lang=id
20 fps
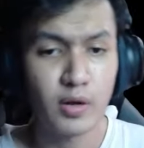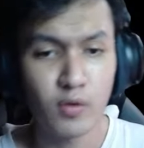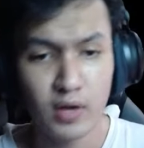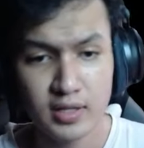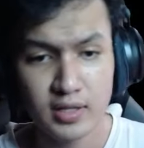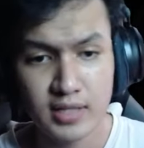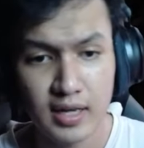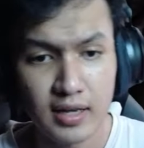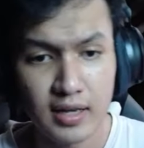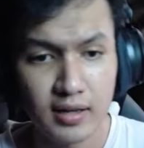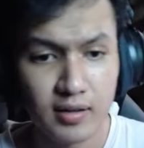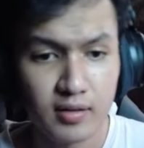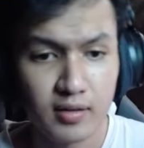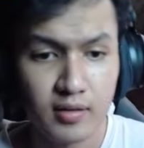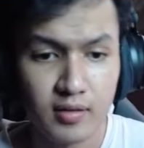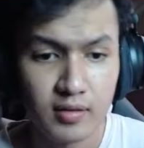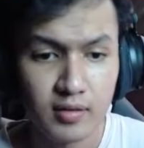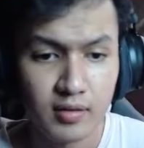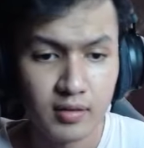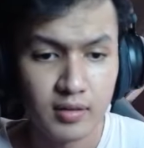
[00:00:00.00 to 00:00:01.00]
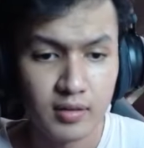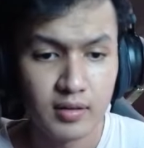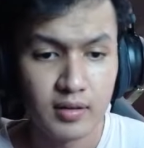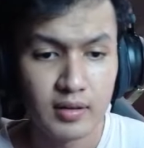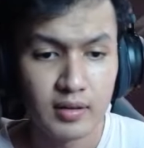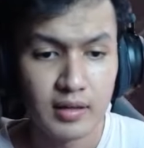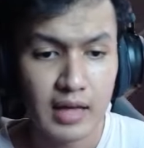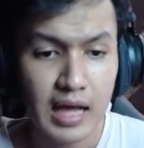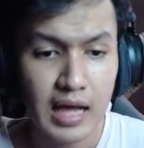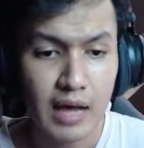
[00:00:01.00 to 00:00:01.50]
nggak salah
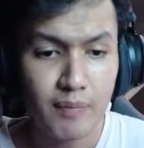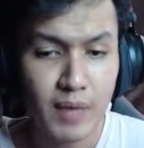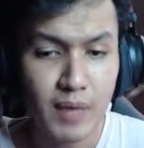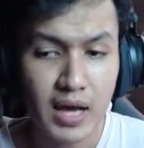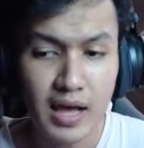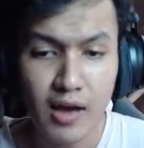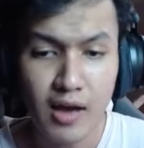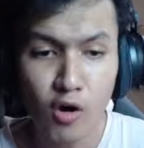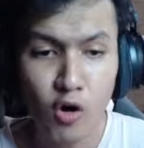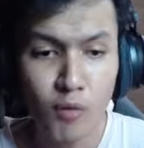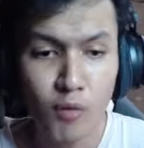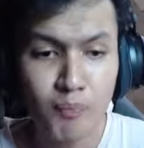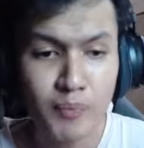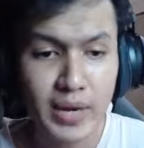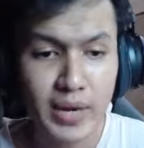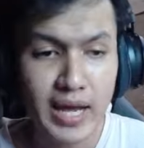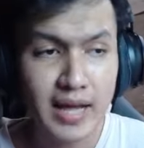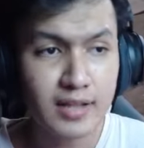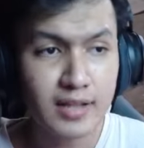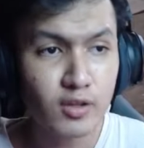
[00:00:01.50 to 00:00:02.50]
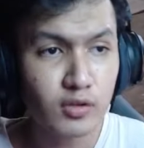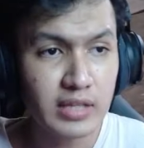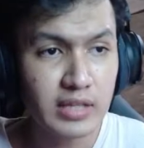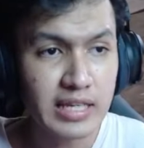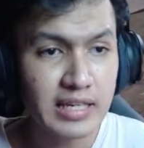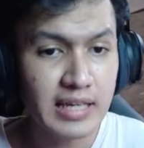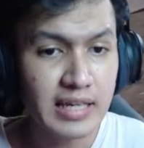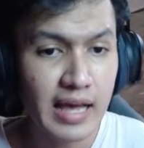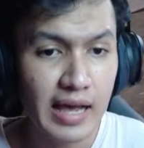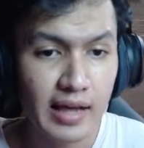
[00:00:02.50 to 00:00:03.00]
apakah OP atau
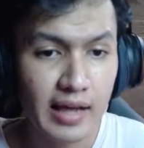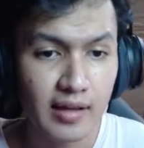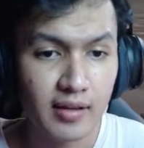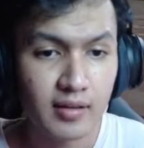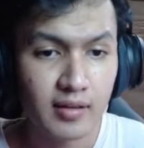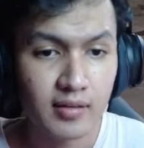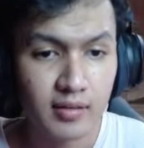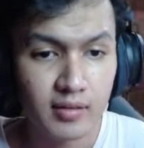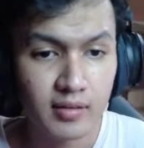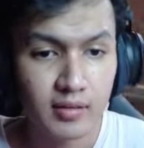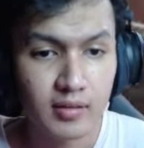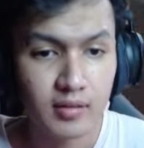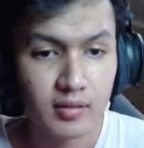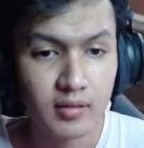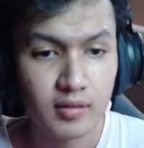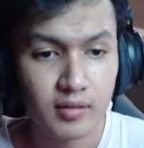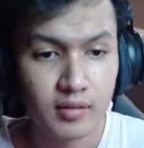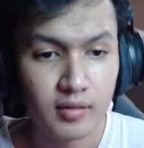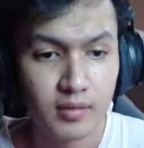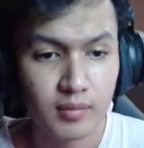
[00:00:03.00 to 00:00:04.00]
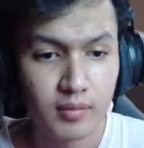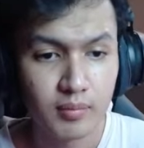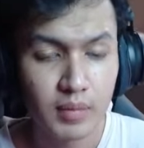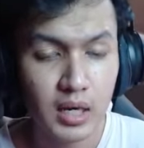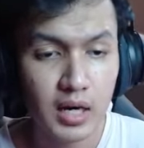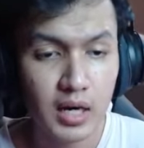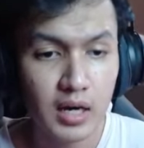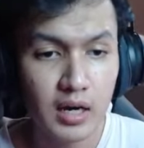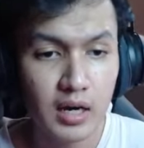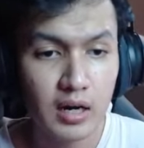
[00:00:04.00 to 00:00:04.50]
tidak
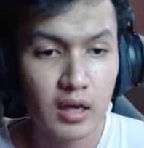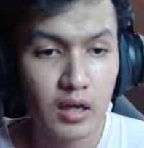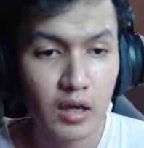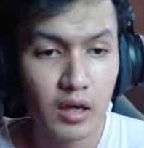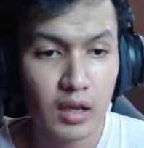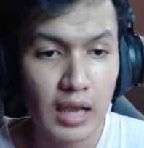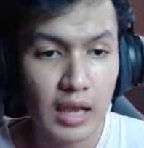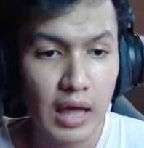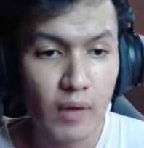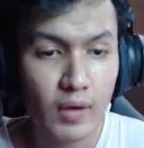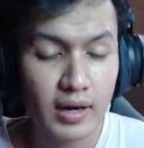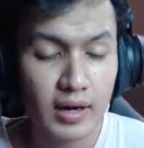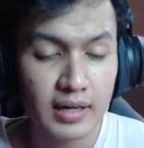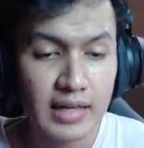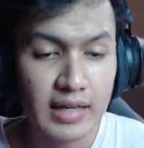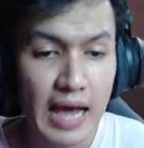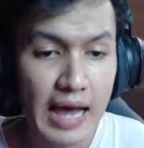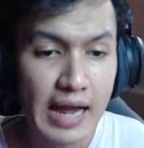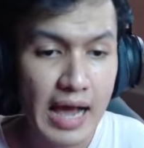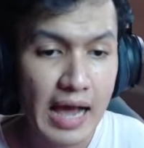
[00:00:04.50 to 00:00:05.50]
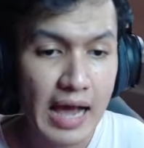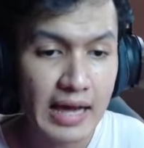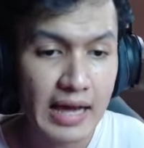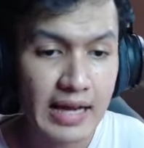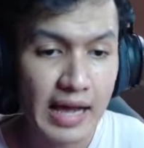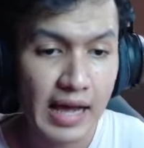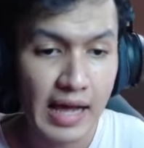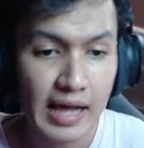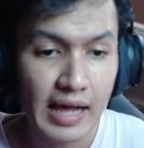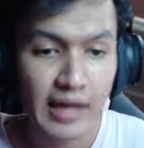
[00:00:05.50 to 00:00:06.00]
belawan
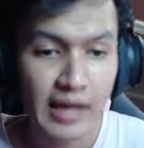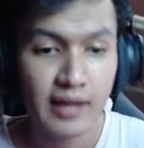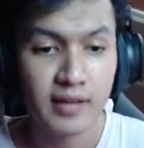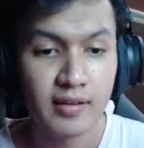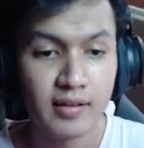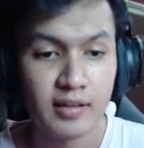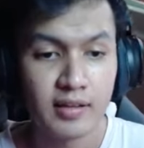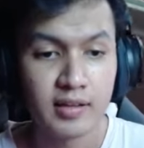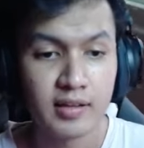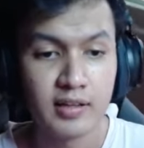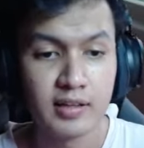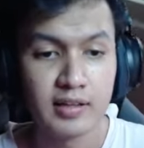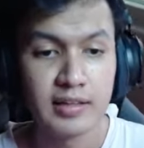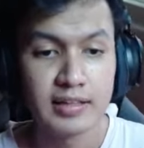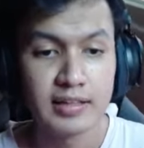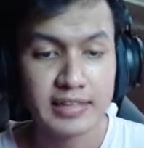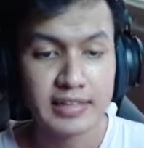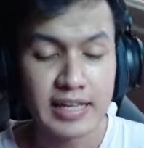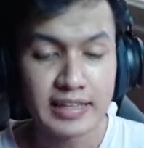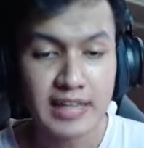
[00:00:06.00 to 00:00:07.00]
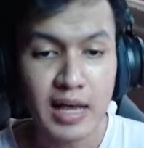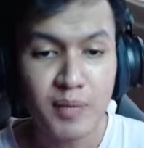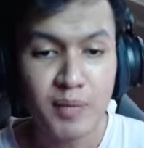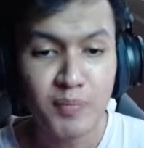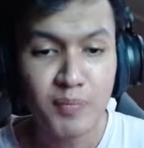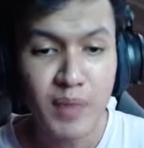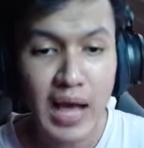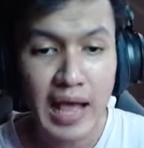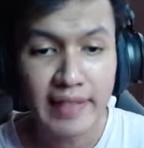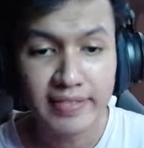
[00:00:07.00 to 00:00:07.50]
Garaga kita
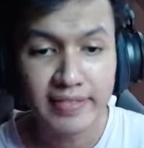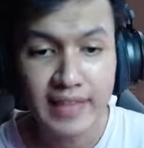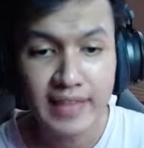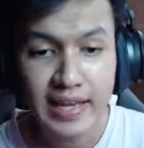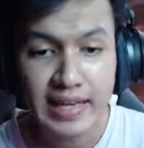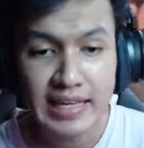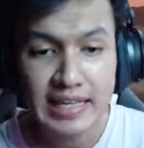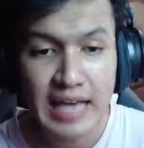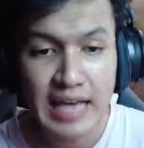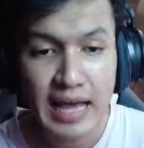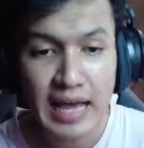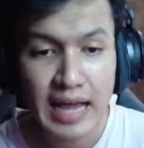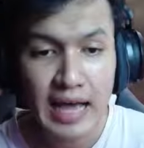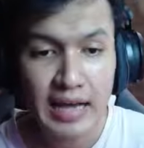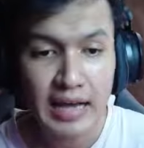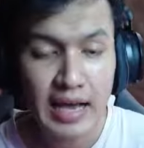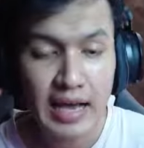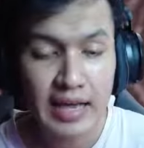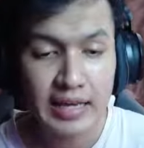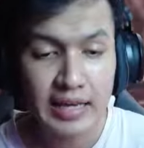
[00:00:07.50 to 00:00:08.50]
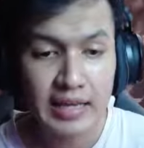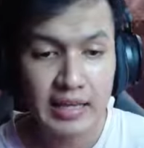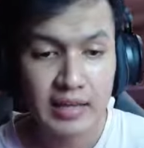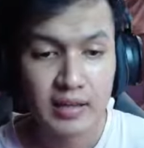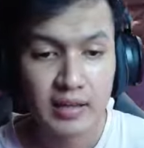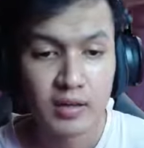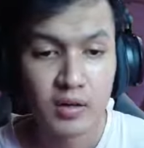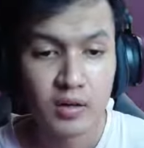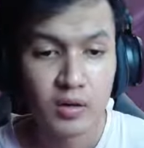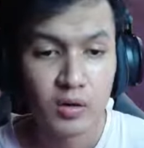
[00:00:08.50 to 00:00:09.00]
bantai nih Garaga ini
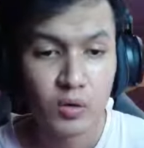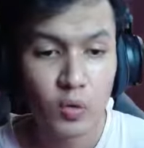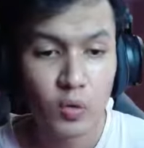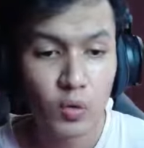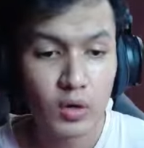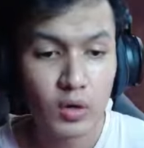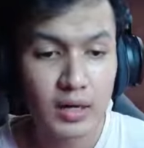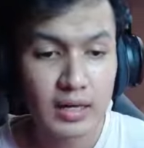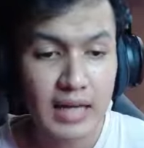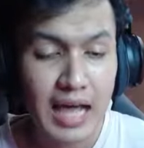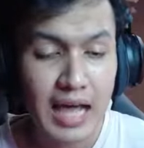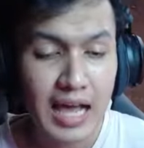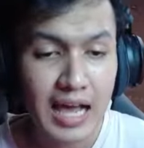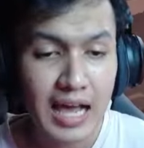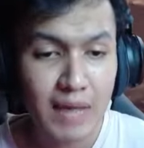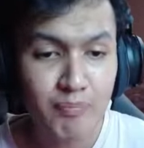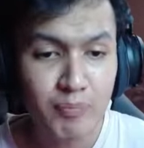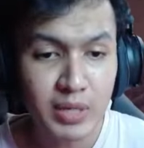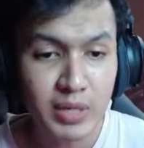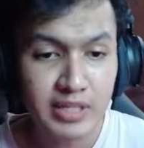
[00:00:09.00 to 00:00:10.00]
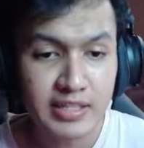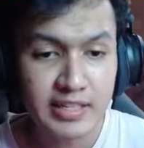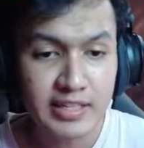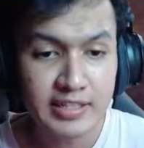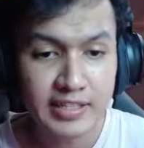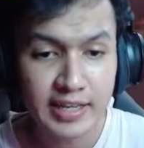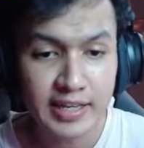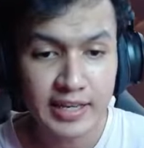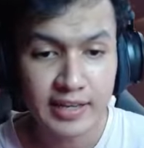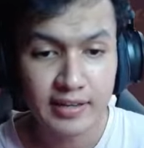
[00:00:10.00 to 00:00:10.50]
ular kakap
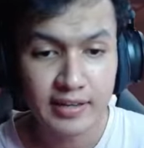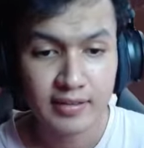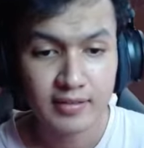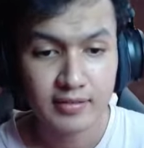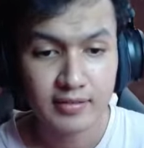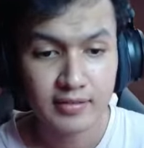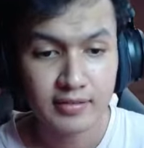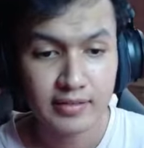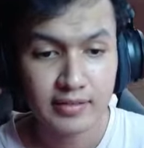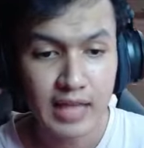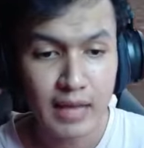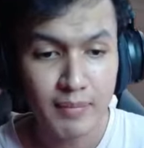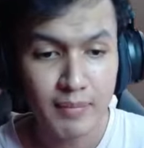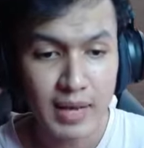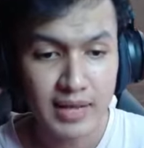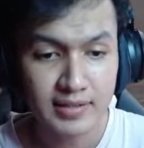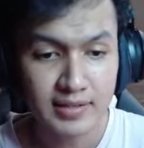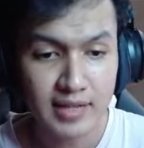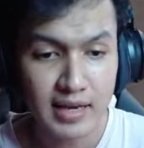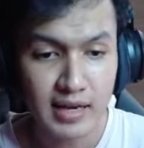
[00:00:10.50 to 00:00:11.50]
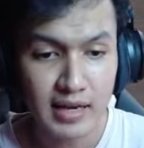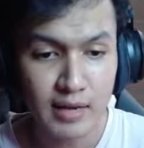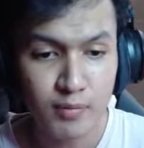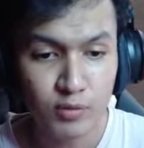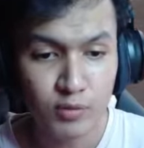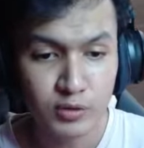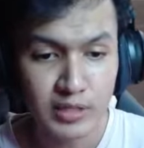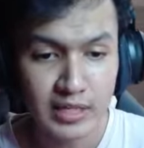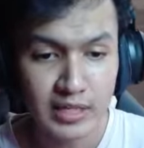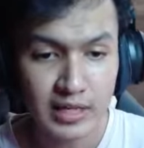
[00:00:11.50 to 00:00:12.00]
bersisik tak masak
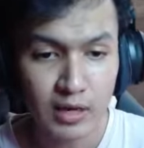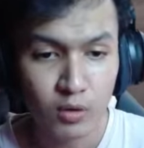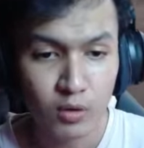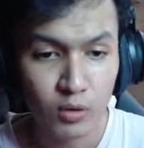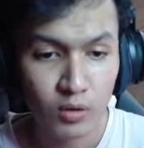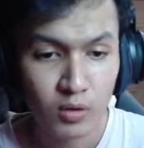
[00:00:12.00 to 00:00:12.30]
kamu sini kau